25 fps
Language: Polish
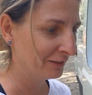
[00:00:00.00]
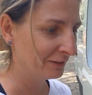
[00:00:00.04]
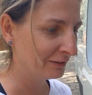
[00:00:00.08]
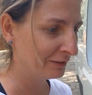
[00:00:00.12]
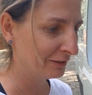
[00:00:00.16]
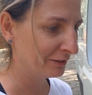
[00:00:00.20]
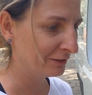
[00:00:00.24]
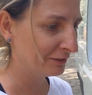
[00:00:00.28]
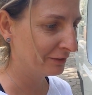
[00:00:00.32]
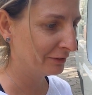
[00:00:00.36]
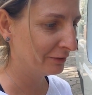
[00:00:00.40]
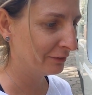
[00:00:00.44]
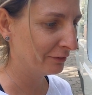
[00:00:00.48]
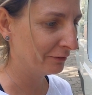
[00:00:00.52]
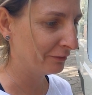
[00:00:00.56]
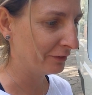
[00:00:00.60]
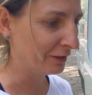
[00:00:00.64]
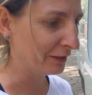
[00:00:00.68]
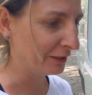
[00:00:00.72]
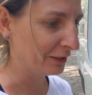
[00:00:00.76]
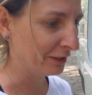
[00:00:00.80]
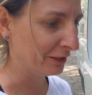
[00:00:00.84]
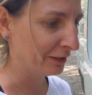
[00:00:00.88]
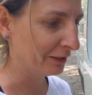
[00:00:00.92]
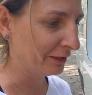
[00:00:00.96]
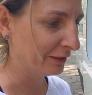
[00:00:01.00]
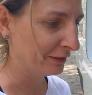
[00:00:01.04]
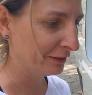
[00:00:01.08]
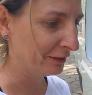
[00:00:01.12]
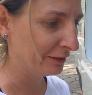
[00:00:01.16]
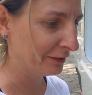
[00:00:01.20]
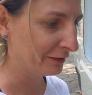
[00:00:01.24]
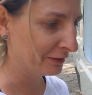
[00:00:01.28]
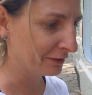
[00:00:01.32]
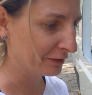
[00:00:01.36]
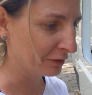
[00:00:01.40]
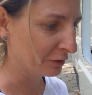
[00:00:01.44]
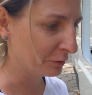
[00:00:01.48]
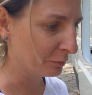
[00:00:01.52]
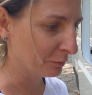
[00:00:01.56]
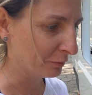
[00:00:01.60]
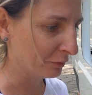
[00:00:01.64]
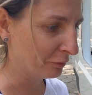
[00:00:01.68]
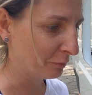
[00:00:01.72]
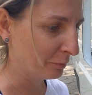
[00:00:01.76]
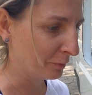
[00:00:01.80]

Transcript: Zdecydowanie nie jesteśmy